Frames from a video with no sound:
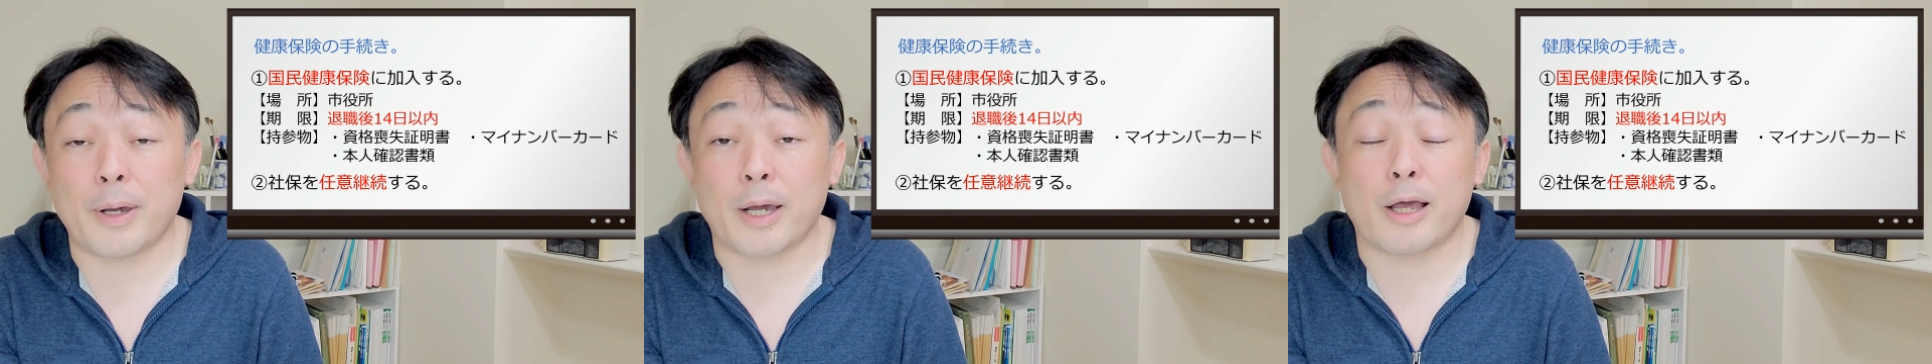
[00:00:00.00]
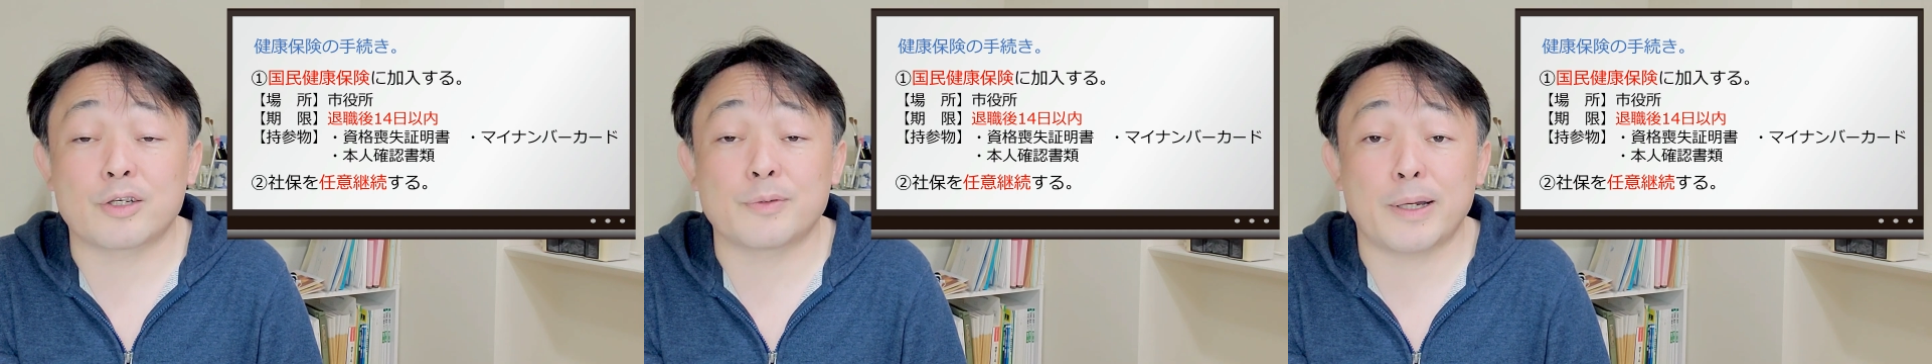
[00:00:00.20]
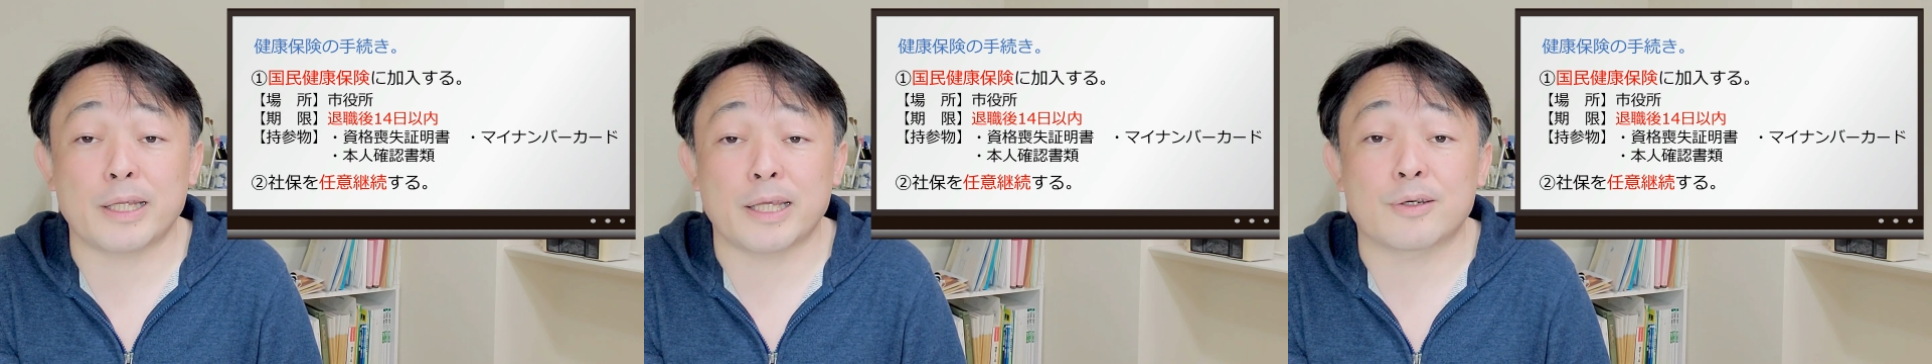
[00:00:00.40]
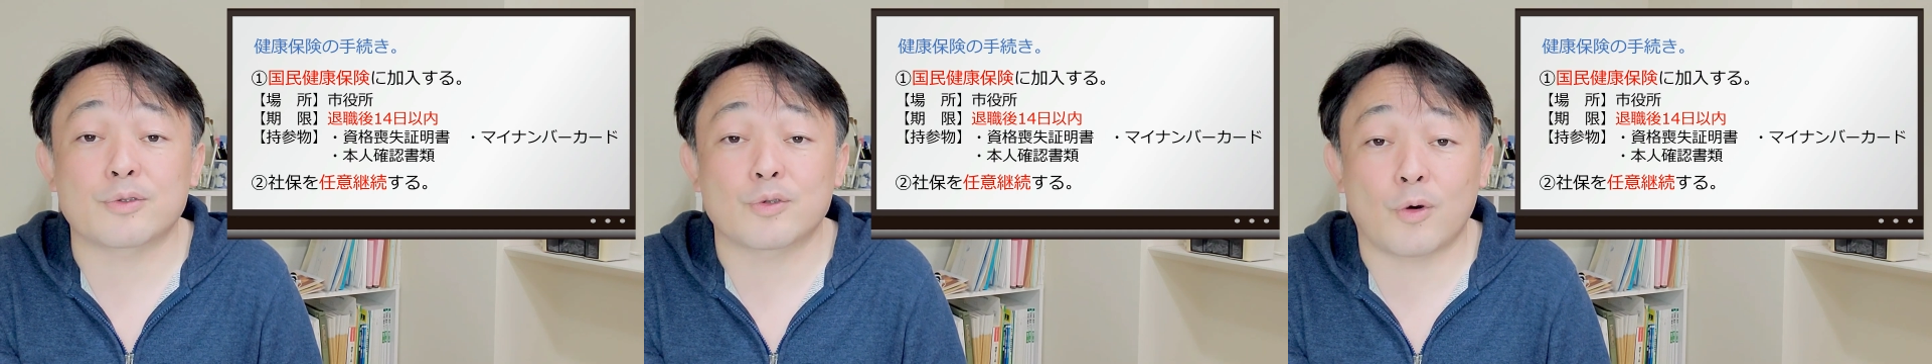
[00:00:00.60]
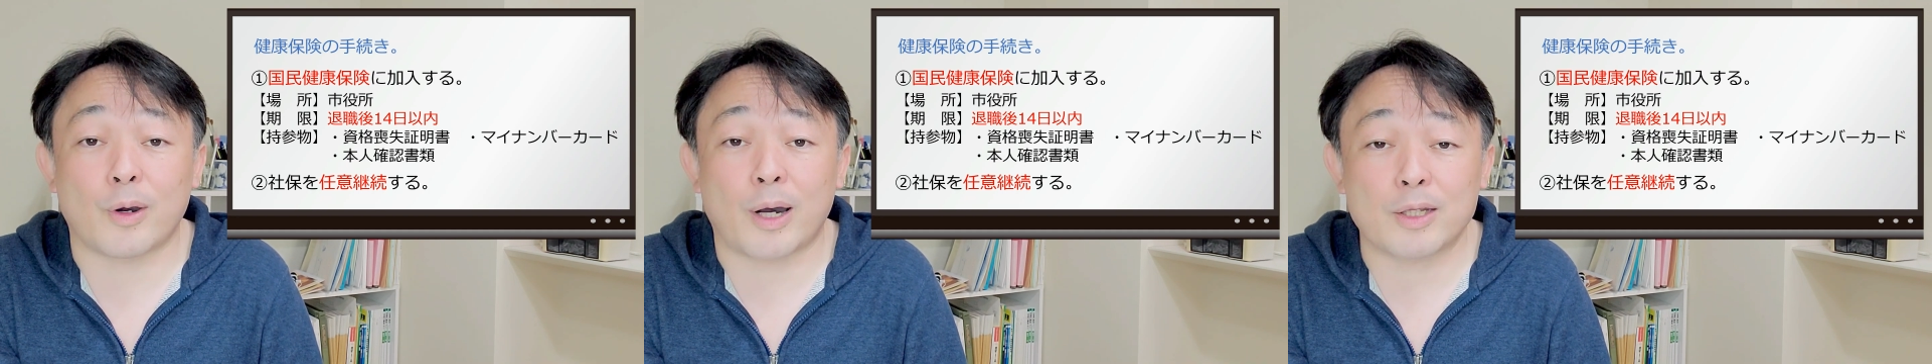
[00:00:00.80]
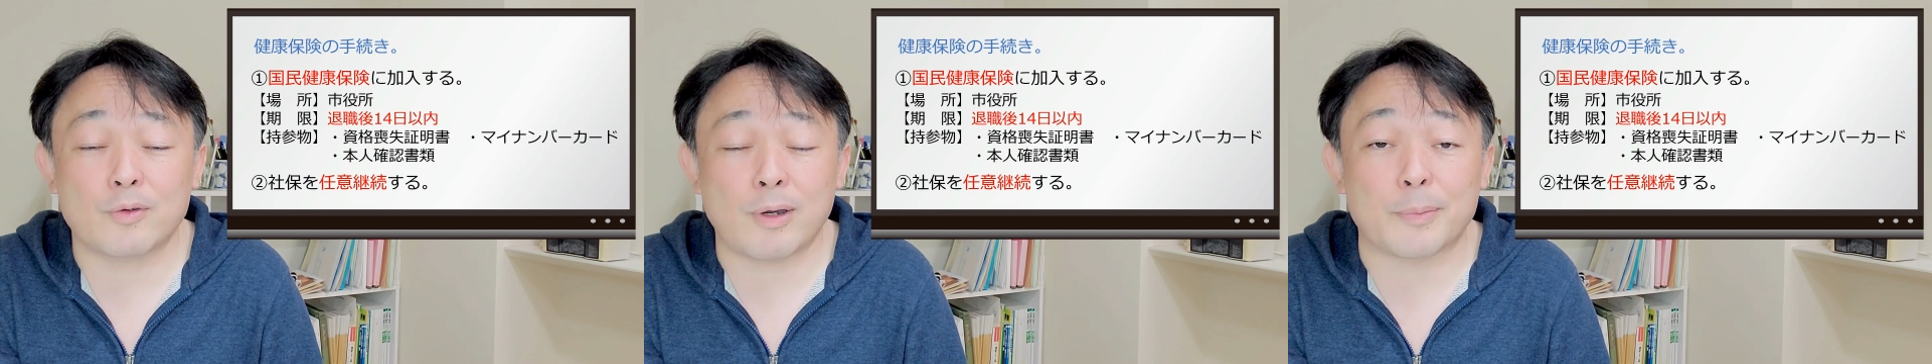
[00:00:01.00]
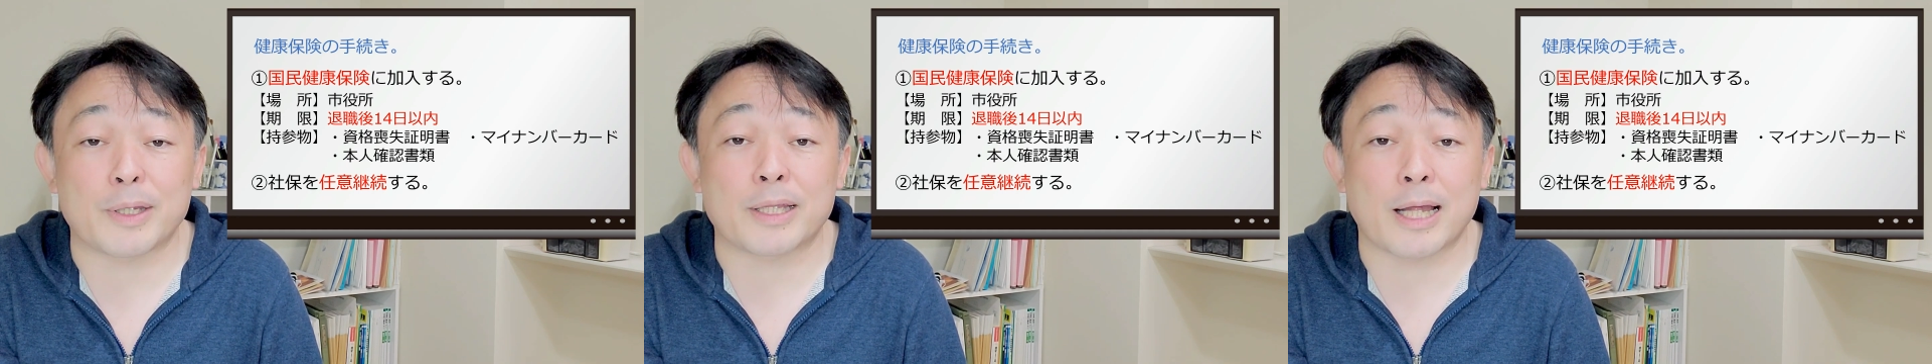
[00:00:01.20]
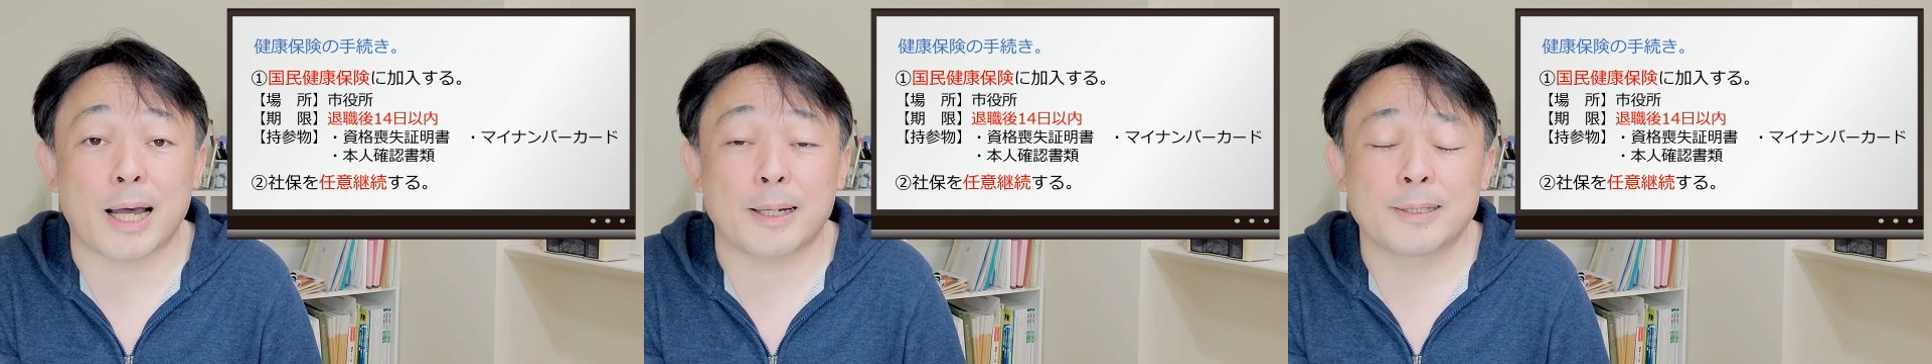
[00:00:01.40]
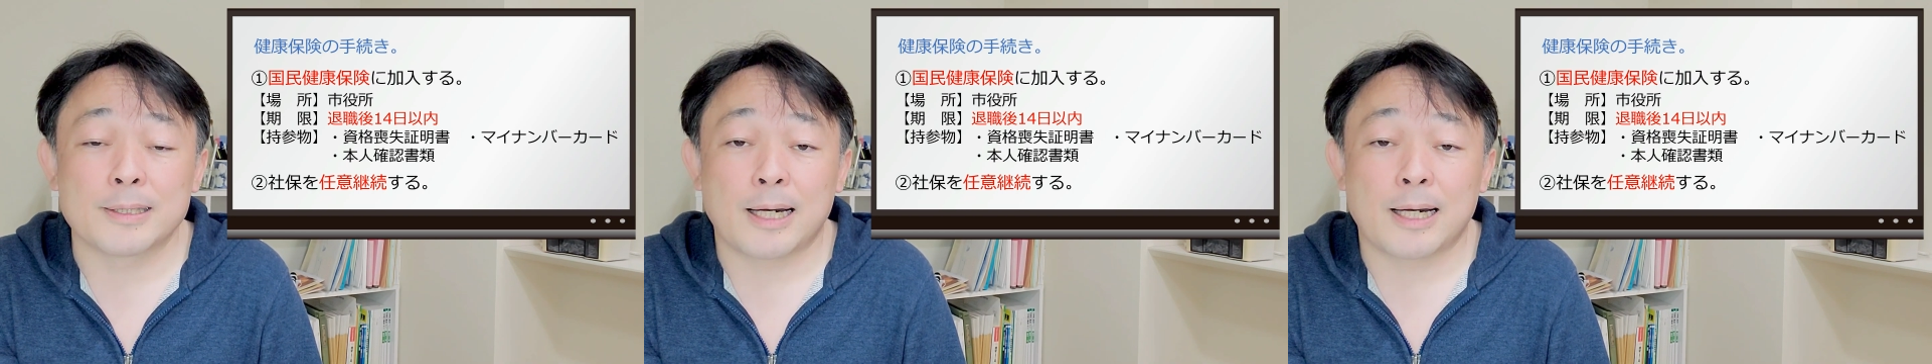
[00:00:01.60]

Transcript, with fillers: まあ役場に行くと、あとはみんな、